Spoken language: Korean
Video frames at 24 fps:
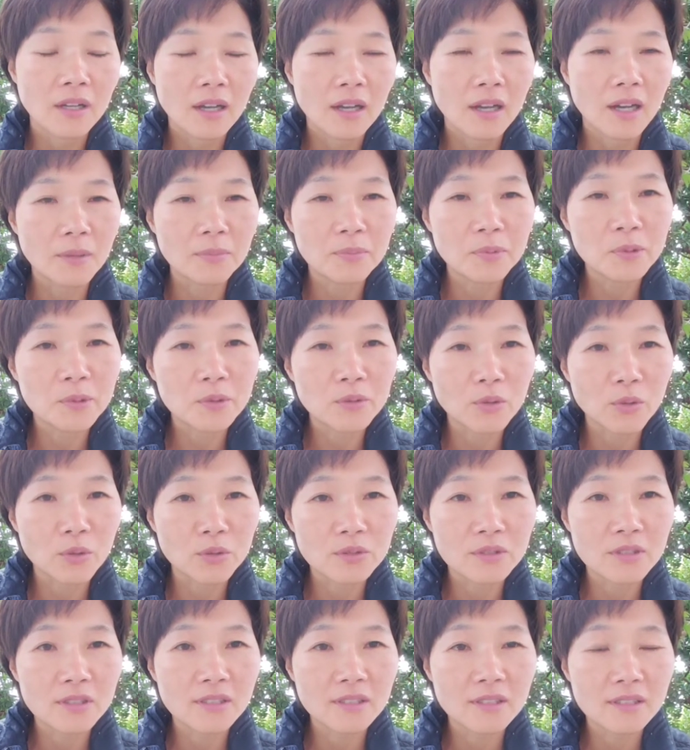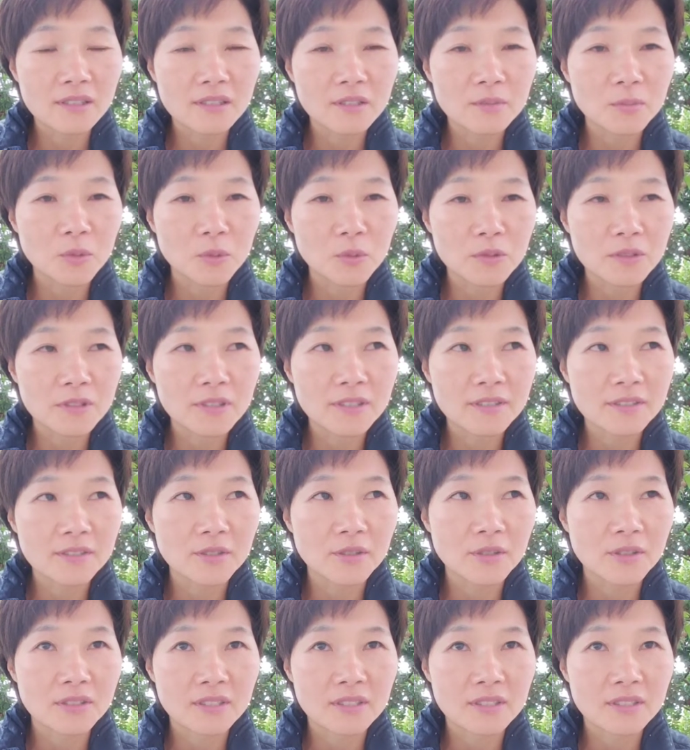앞으로는 어떻게 될지 모르겠어요.